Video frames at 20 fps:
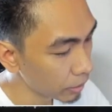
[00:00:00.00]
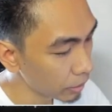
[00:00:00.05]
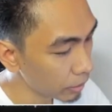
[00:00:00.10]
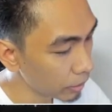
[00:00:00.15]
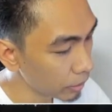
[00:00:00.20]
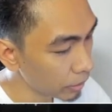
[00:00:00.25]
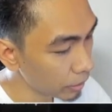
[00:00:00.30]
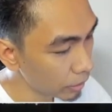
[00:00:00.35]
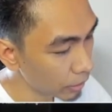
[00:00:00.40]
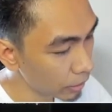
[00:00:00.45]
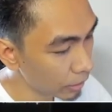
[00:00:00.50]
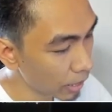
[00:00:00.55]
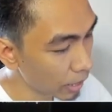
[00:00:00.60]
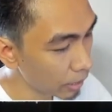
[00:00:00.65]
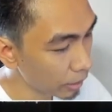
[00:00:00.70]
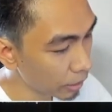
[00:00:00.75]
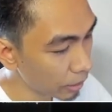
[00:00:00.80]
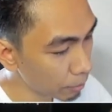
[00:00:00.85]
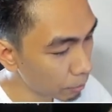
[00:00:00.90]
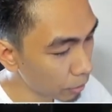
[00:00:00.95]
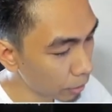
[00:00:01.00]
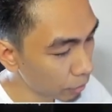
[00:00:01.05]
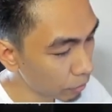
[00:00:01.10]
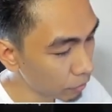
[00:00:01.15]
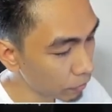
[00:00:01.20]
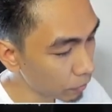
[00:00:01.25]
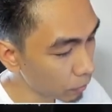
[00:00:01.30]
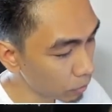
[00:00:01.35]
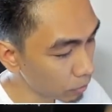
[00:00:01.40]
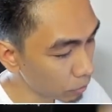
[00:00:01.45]
Ilalagay mo lang
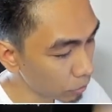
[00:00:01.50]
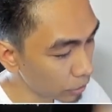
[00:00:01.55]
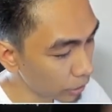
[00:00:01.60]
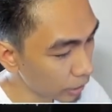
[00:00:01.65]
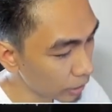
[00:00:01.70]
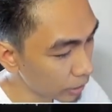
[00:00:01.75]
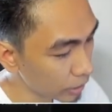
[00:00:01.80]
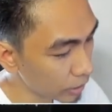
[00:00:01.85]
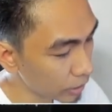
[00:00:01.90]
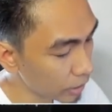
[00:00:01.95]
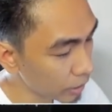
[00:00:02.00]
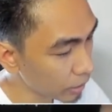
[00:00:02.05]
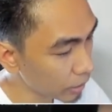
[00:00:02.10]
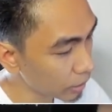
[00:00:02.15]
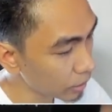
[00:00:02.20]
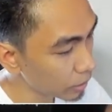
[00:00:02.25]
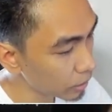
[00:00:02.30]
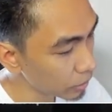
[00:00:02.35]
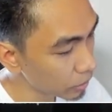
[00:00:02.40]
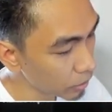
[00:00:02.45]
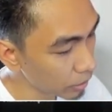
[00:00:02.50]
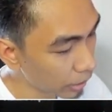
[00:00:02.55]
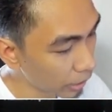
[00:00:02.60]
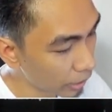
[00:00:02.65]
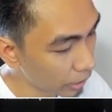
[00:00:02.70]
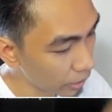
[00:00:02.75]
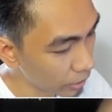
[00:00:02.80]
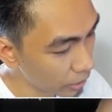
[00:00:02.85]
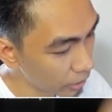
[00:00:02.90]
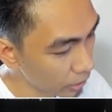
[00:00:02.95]
yung phone mo dyan. So,
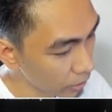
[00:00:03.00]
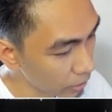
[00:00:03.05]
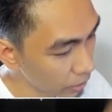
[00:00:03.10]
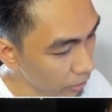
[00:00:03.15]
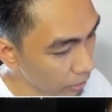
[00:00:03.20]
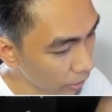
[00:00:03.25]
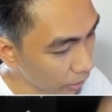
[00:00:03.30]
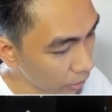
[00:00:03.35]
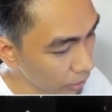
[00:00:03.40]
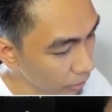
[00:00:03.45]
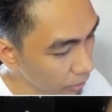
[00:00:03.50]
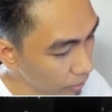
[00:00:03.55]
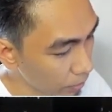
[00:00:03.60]
na-adjust siya.